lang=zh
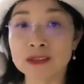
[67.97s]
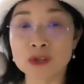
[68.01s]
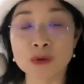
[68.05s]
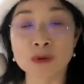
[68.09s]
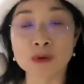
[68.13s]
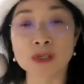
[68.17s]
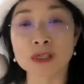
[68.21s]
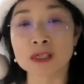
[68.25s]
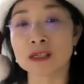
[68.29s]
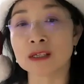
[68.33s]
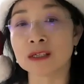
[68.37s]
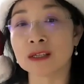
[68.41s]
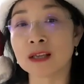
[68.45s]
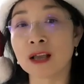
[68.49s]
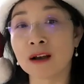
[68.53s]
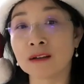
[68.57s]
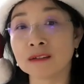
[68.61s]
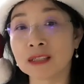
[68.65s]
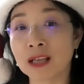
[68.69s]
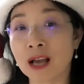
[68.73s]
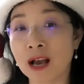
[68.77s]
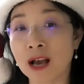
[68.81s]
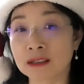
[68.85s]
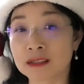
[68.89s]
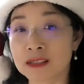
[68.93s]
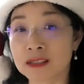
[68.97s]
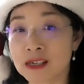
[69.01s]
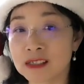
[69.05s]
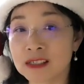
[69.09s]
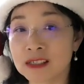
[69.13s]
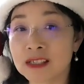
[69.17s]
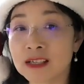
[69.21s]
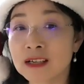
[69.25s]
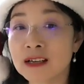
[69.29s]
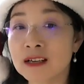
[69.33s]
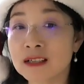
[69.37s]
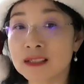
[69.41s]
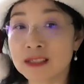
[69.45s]
就是要养成
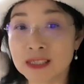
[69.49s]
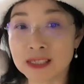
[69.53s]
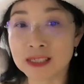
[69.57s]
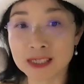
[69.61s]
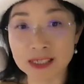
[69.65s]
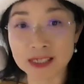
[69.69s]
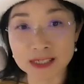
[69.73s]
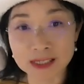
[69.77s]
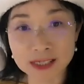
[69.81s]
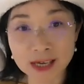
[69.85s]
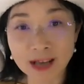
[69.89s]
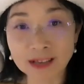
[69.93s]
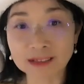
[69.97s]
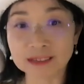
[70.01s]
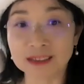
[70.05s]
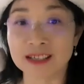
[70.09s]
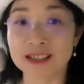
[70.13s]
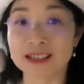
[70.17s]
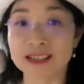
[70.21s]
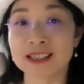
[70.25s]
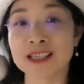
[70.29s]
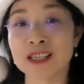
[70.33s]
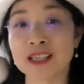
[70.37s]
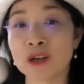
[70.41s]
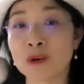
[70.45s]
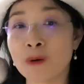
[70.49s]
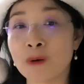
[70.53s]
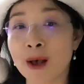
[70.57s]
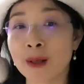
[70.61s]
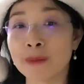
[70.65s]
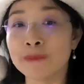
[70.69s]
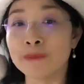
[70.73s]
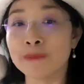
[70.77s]
一个记账的习惯。